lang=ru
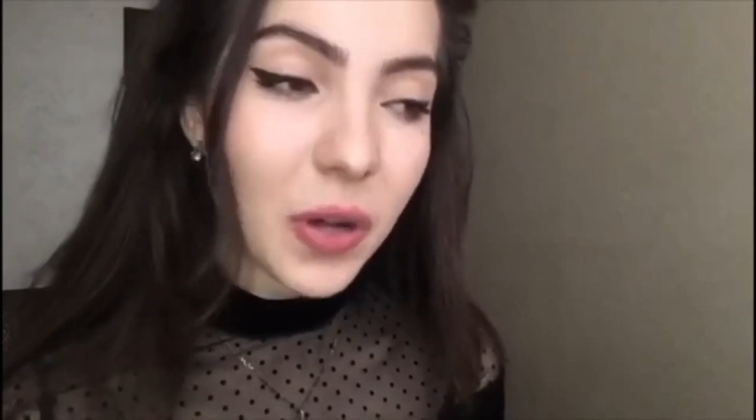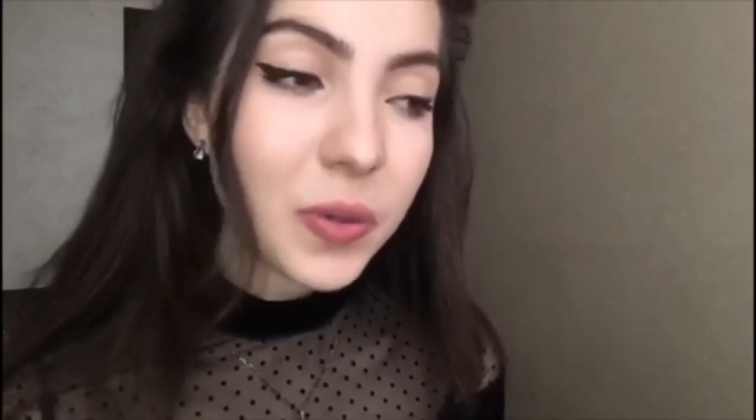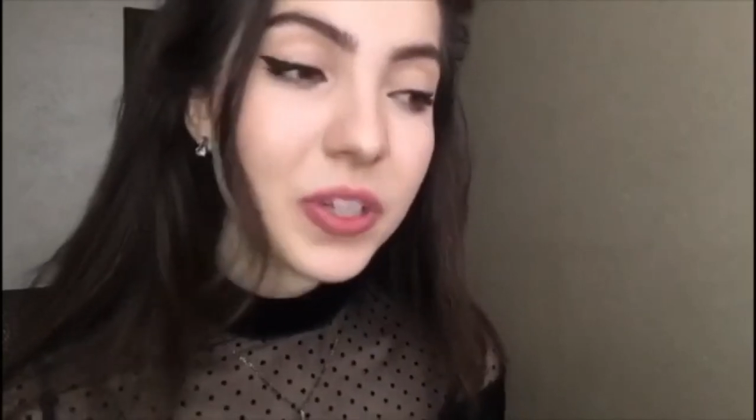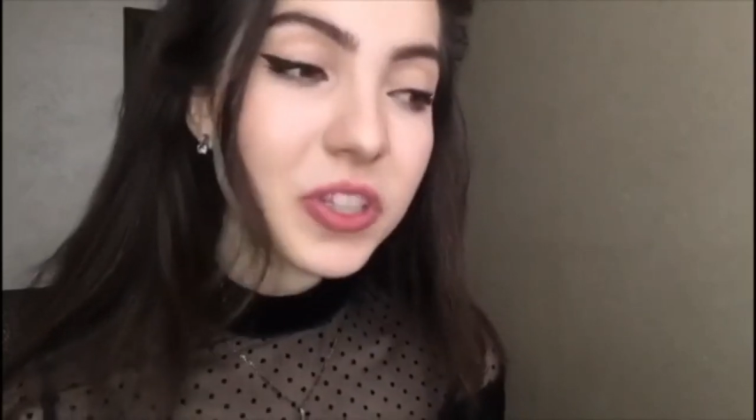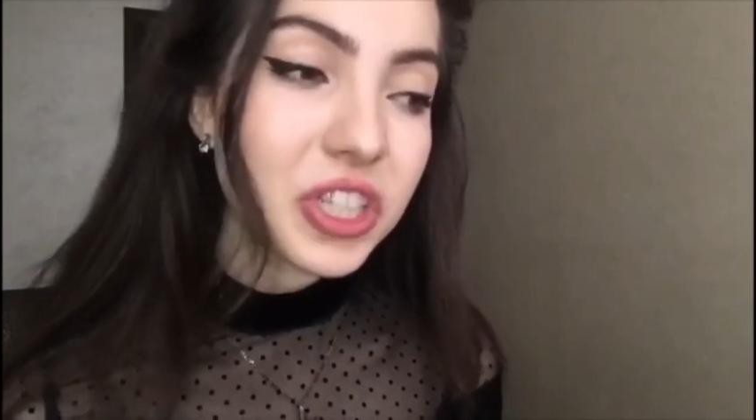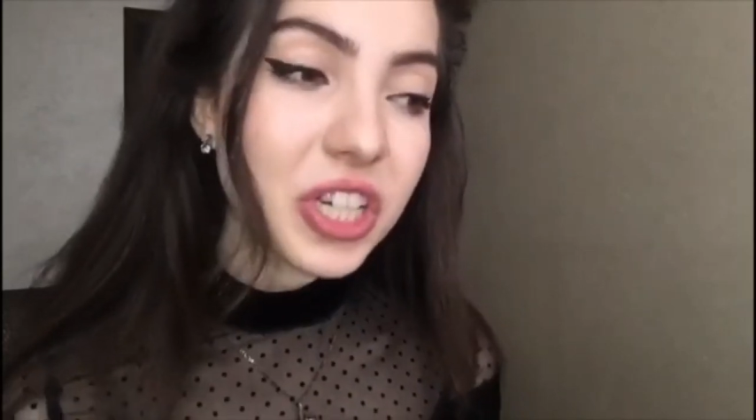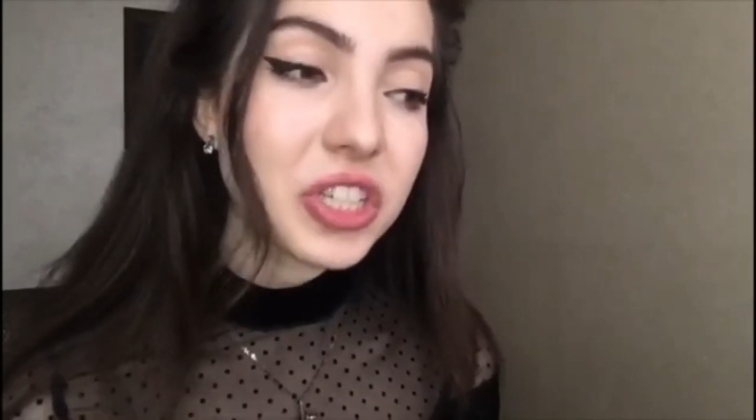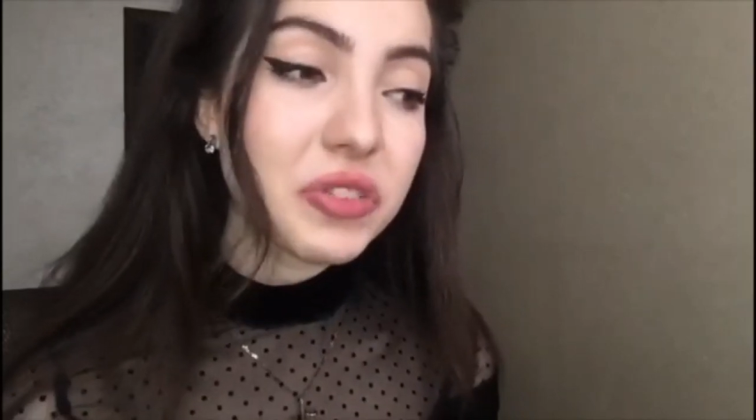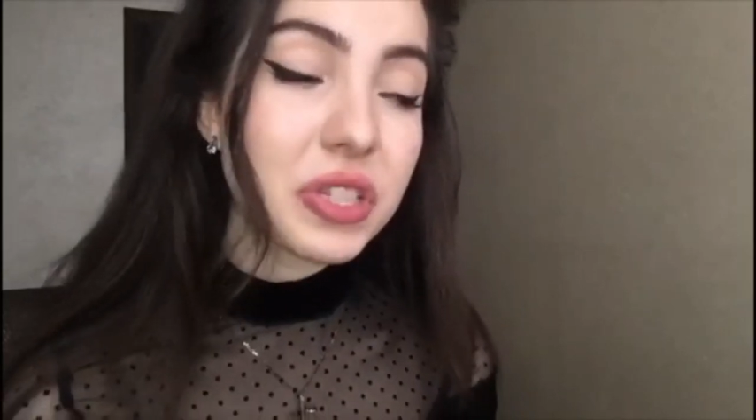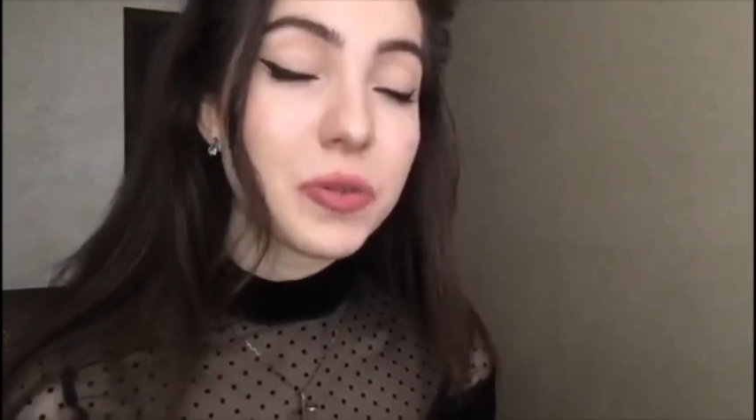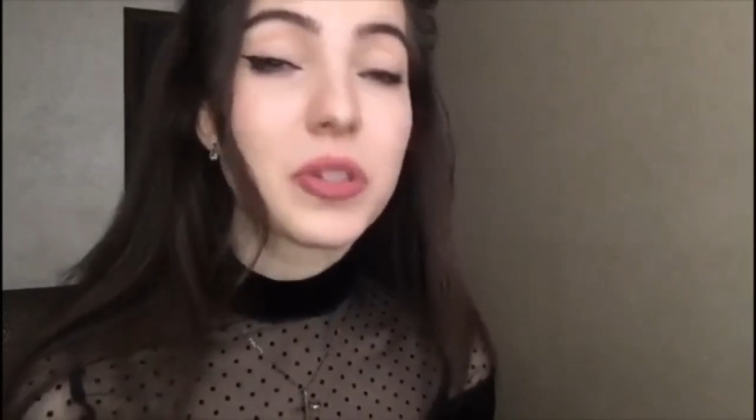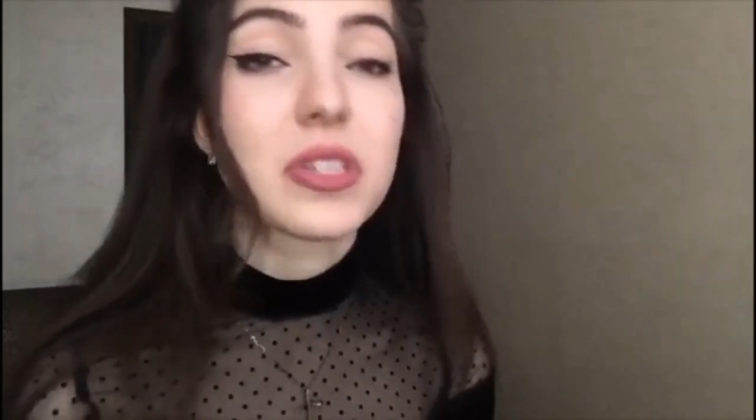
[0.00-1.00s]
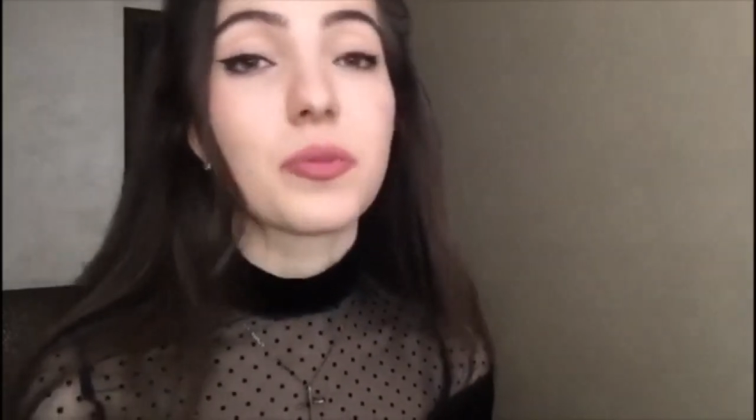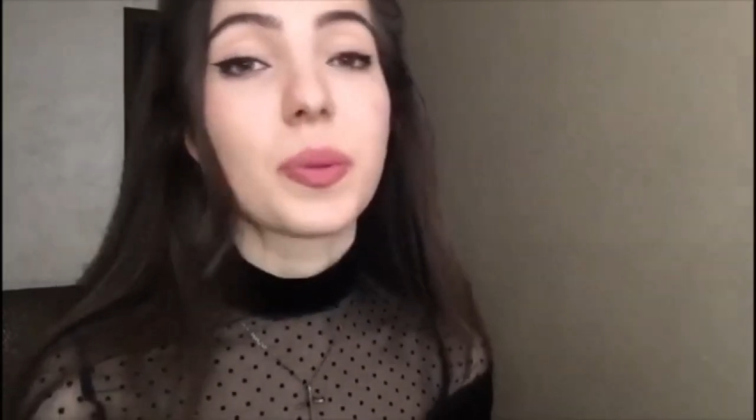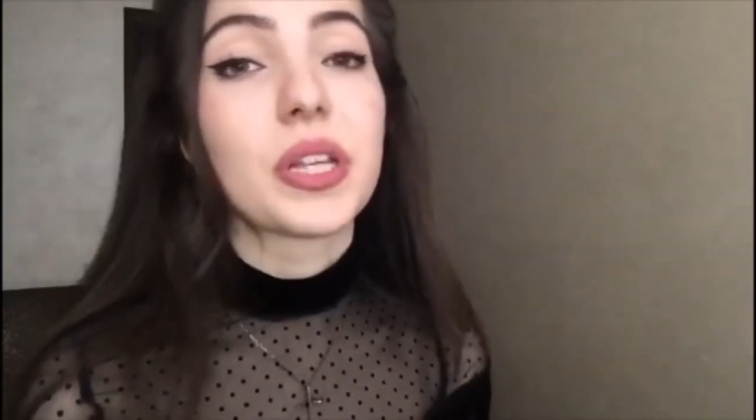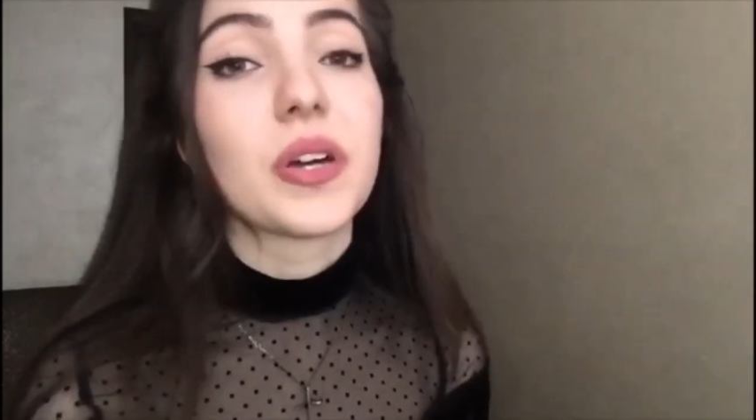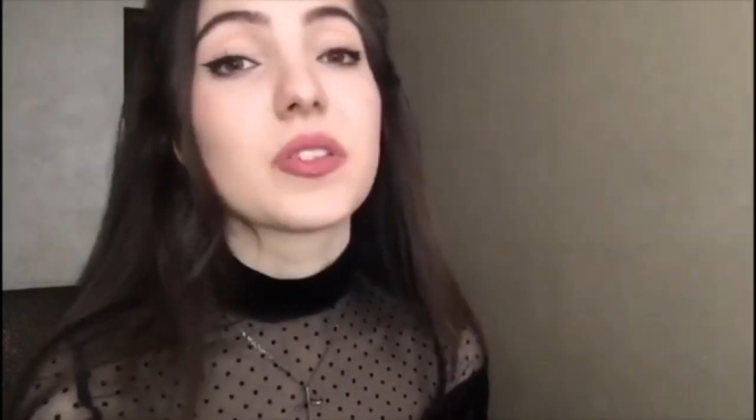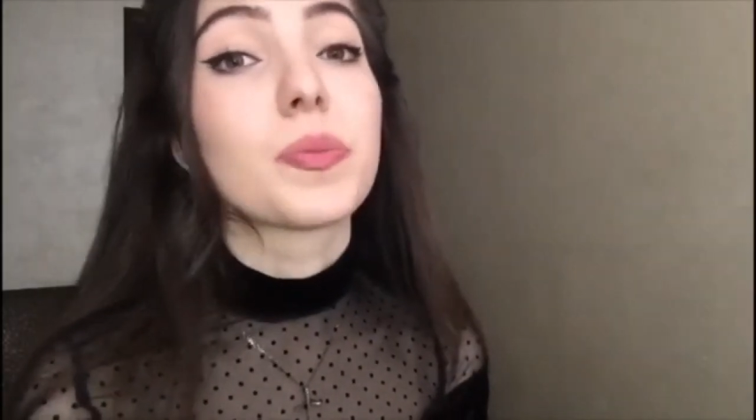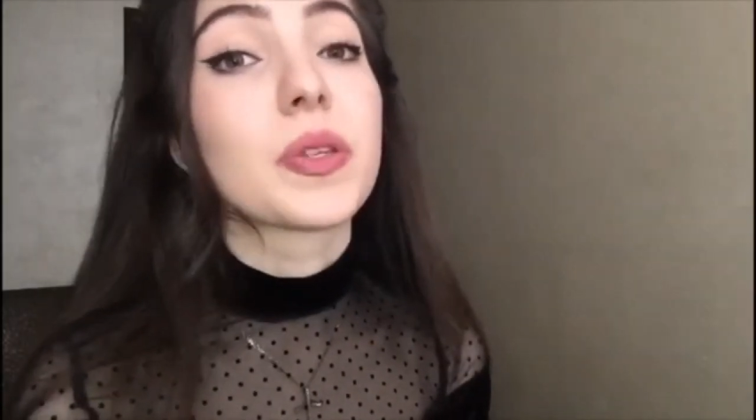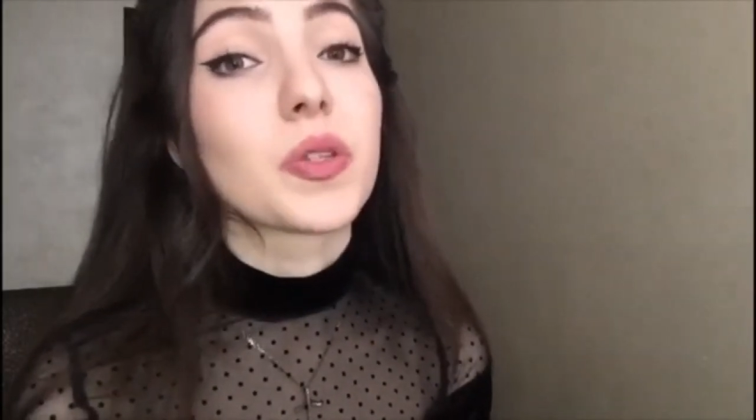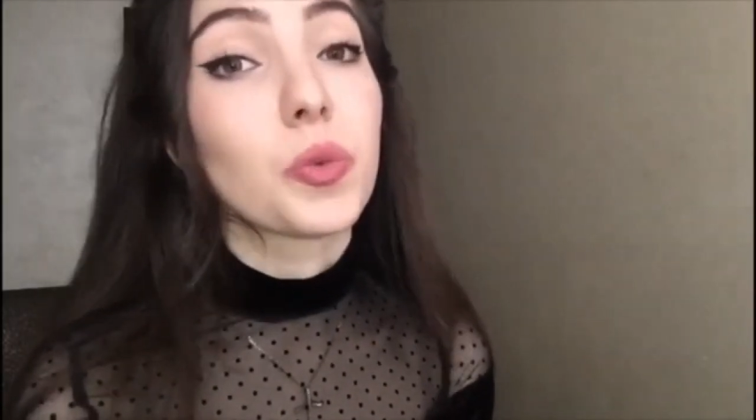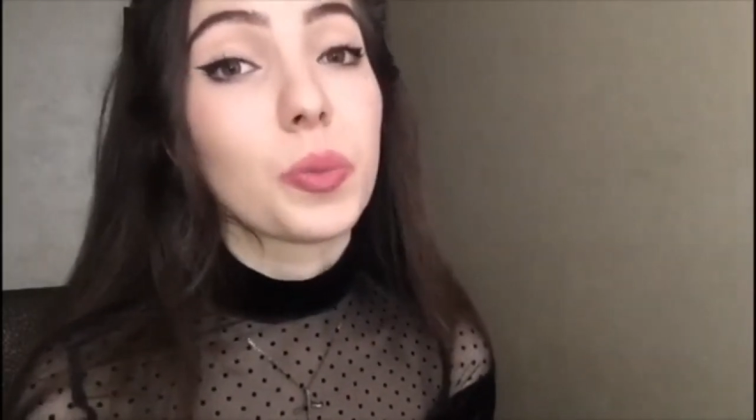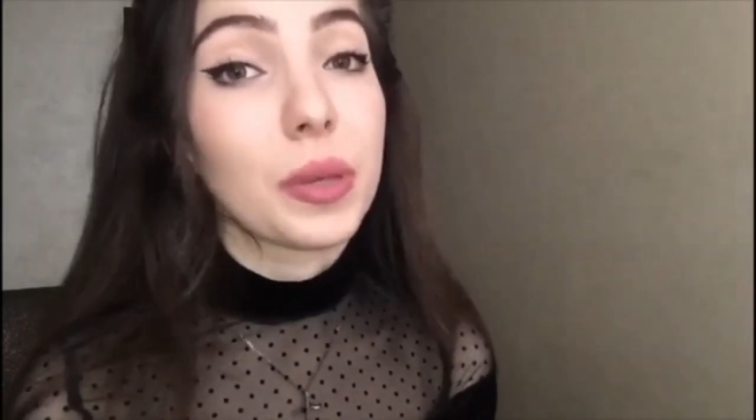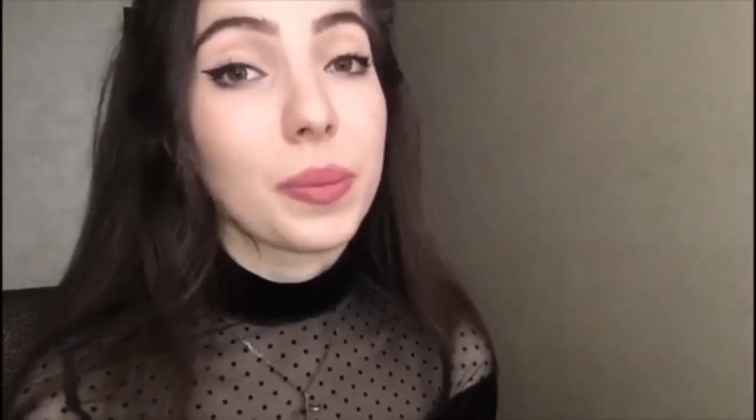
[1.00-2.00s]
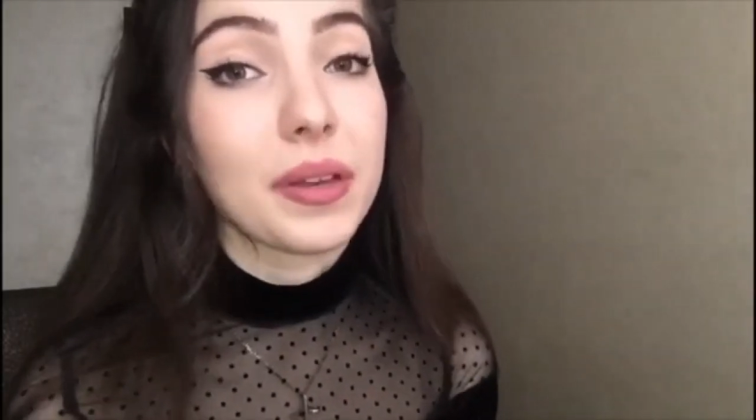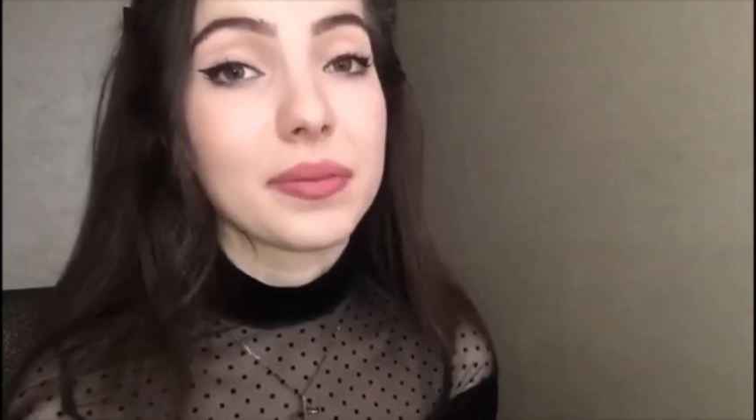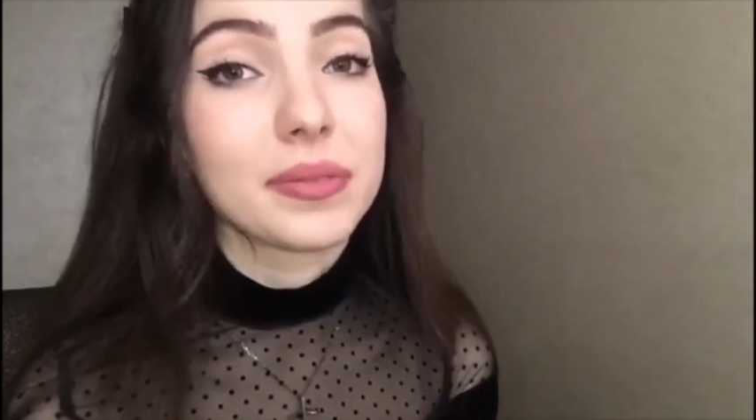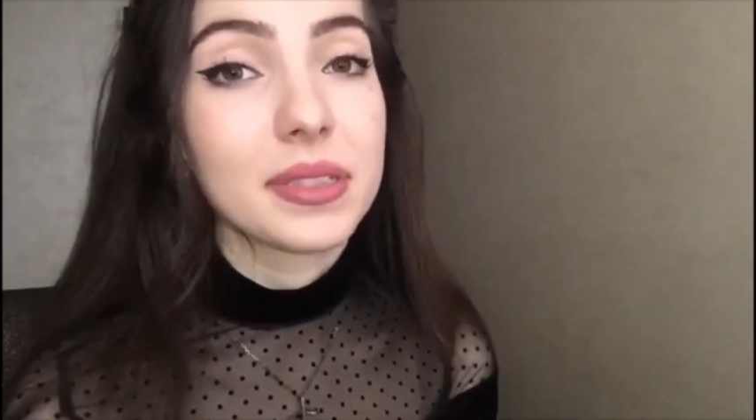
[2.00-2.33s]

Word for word: у них чаще всего совпадают с поступками.